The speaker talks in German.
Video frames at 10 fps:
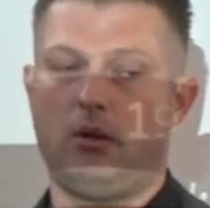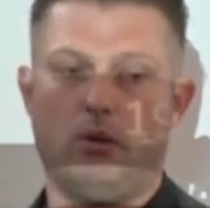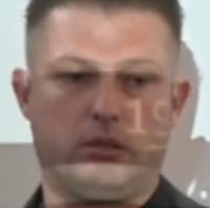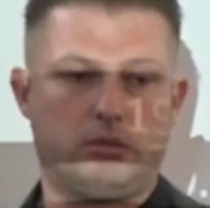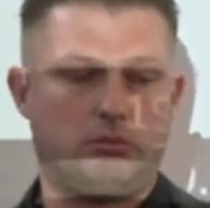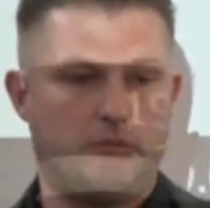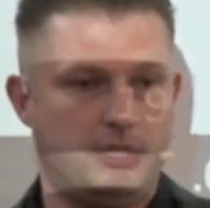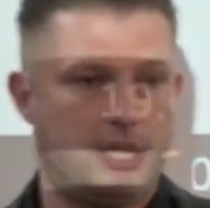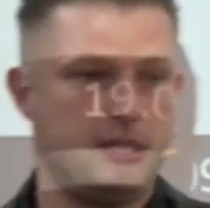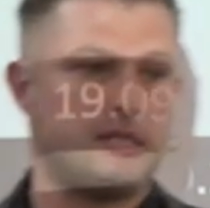Gut, wie
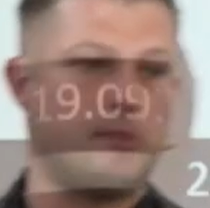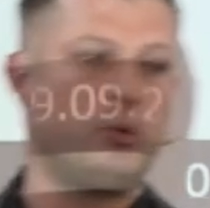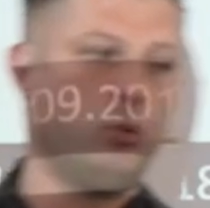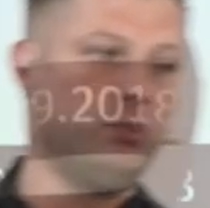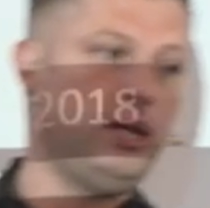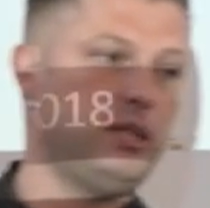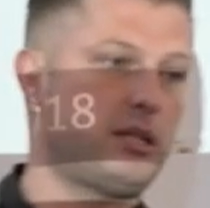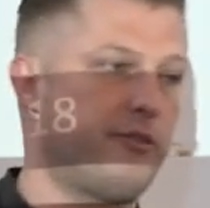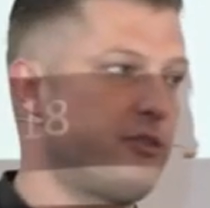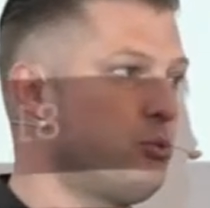kann ich damit umgehen? Ich
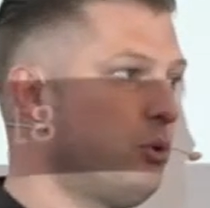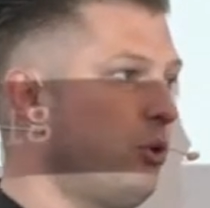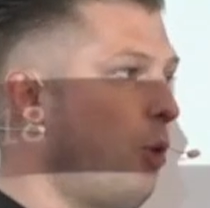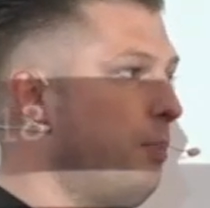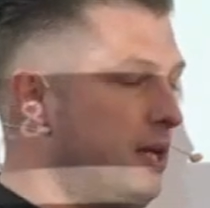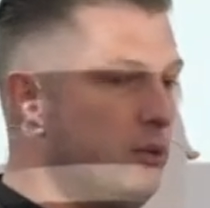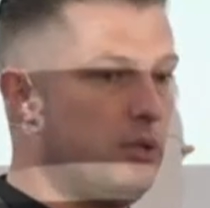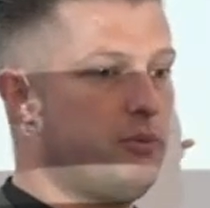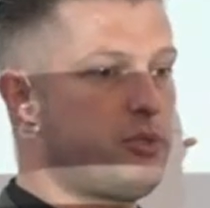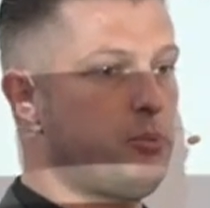kann versuchen, ein Opt-in
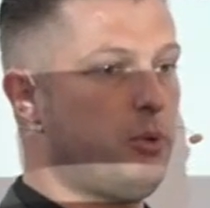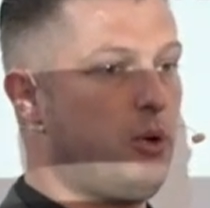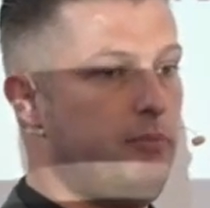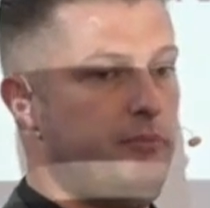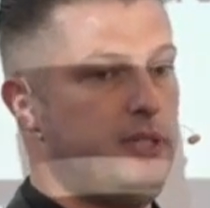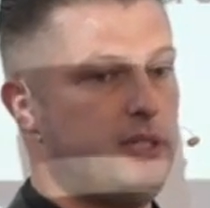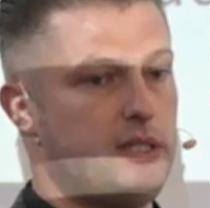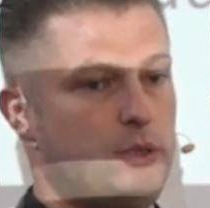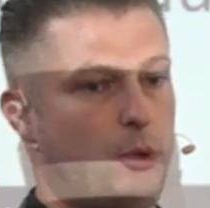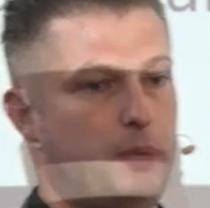irgendwo zu bekommen. Wie kriege
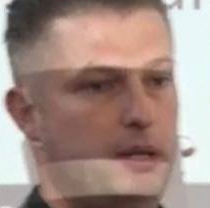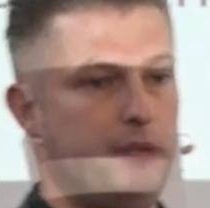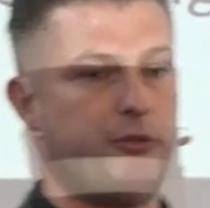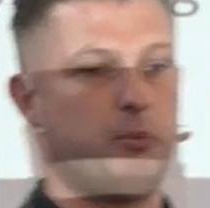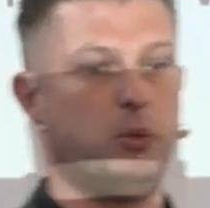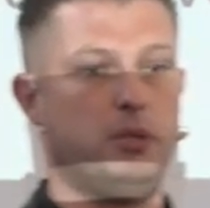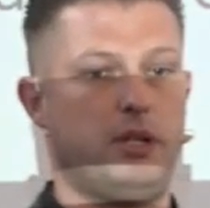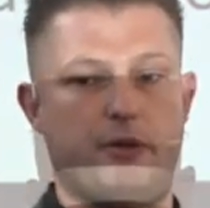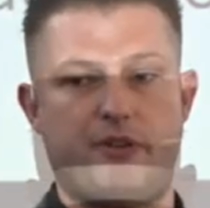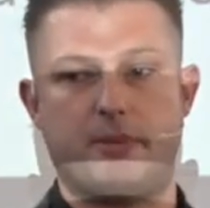ich ein Opt-in vom Kunden
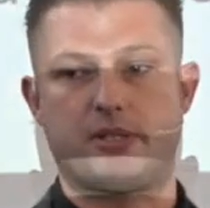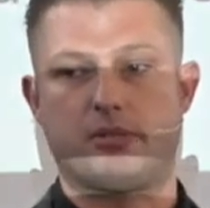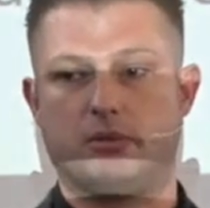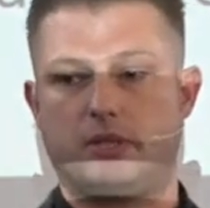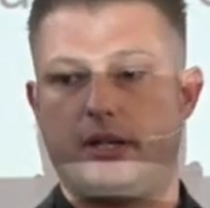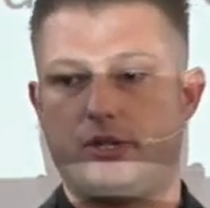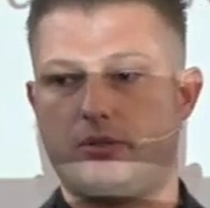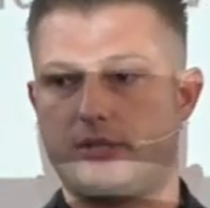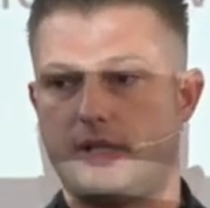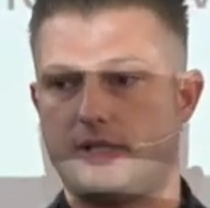auf Amazon? Keine
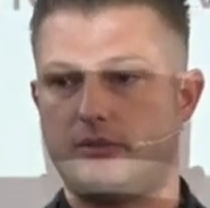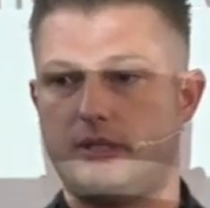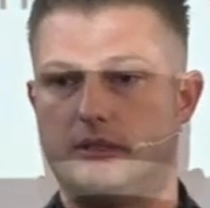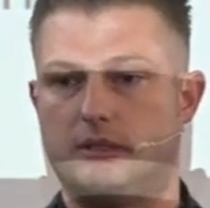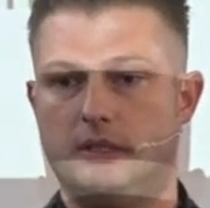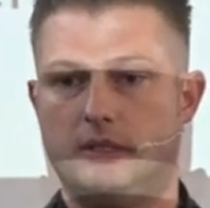Chance, das zu kriegen.